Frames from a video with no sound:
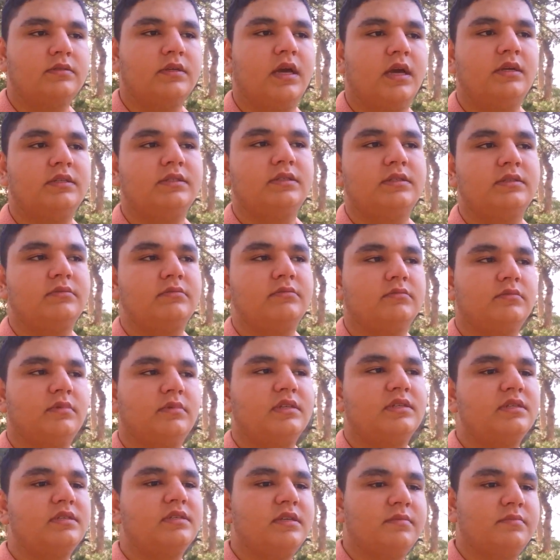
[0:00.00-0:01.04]
Yani
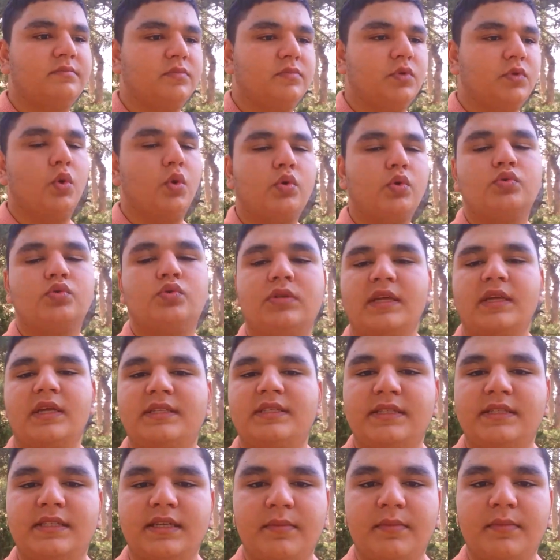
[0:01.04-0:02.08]
nasıl diyeyim görüntüde
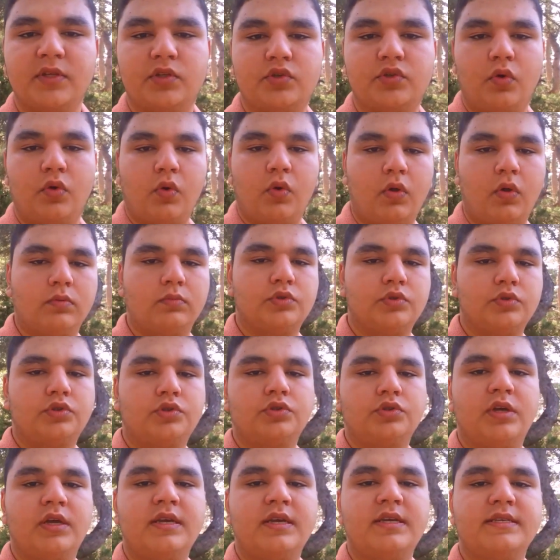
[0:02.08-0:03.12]
titreme çok
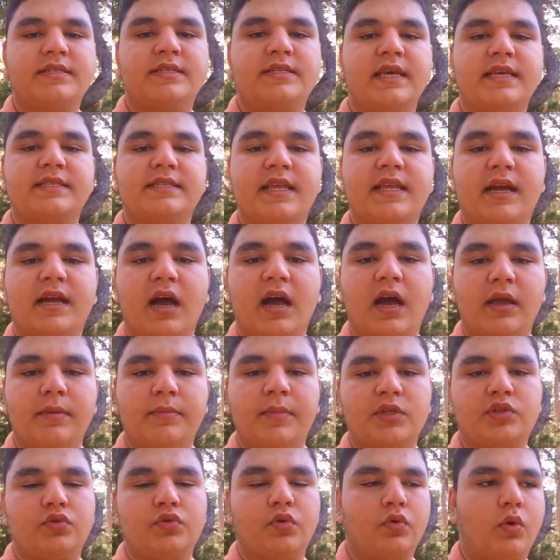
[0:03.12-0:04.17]
olmuş, seste
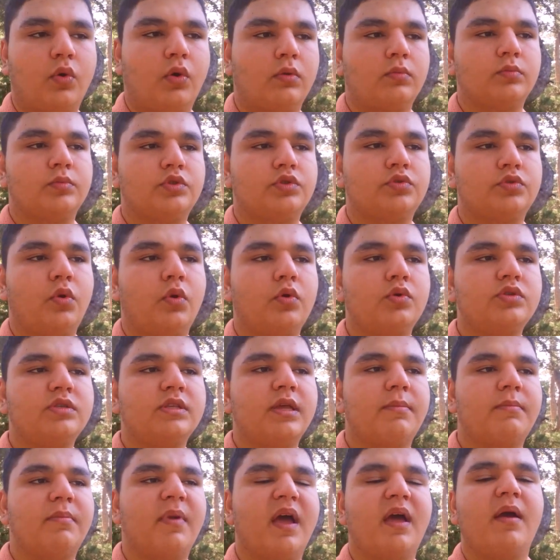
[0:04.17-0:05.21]
kayma çok olmuş. O
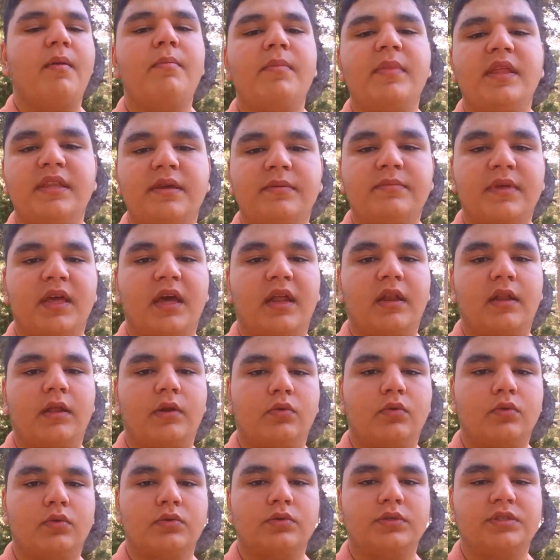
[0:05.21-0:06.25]
yüzden beğenmediğim yerler
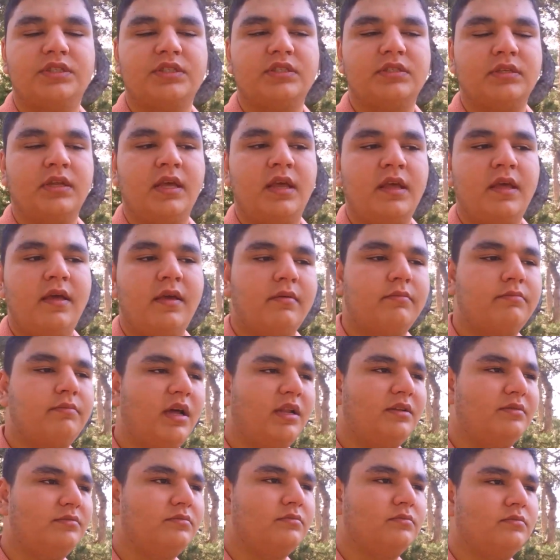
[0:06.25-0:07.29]
olduğu için
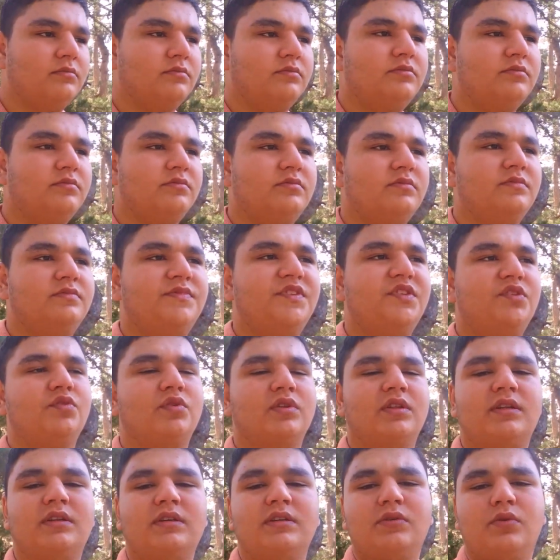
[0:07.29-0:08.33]
ben
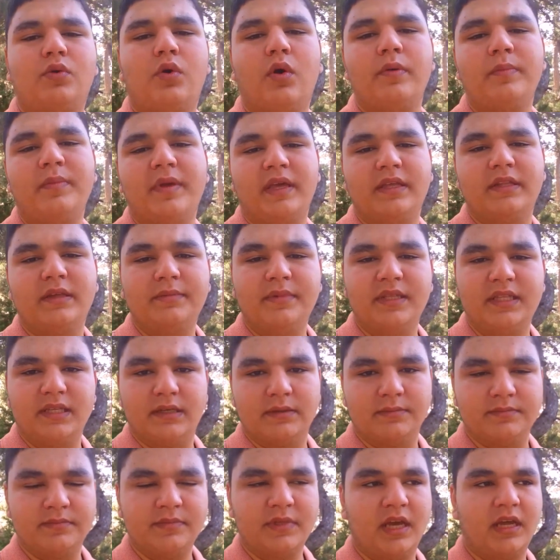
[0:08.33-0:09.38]
videoları koymaya da
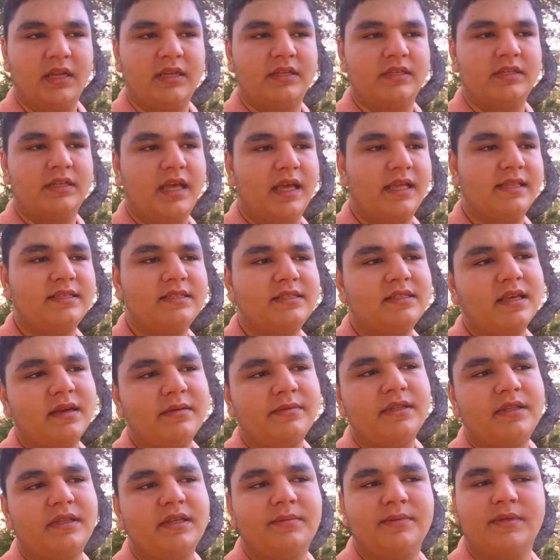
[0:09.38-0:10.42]
bilirim. Yani
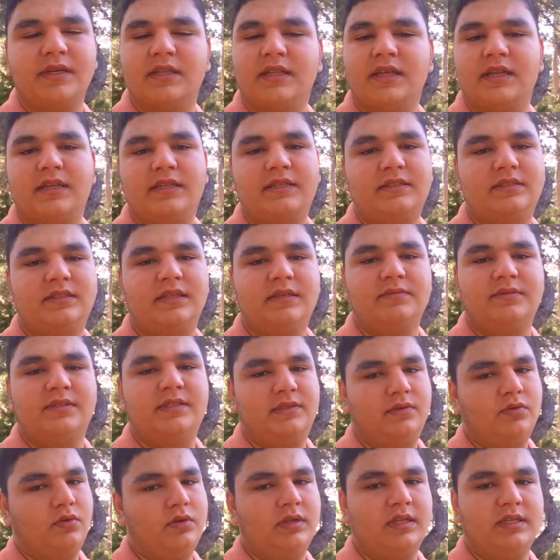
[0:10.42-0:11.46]
editleyebildiğim kadar editleyip
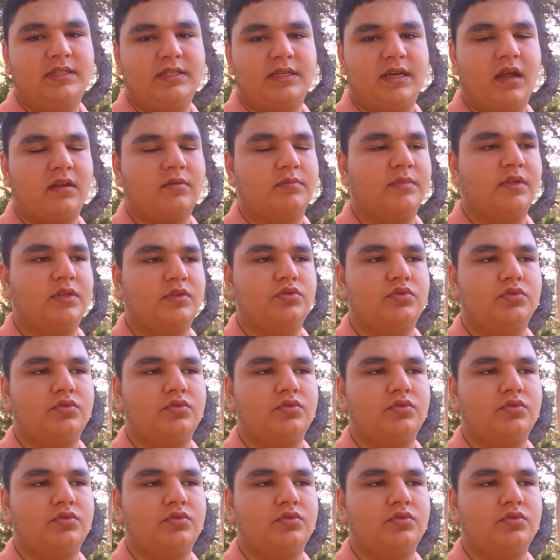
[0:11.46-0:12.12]
size öyle çıkartmayı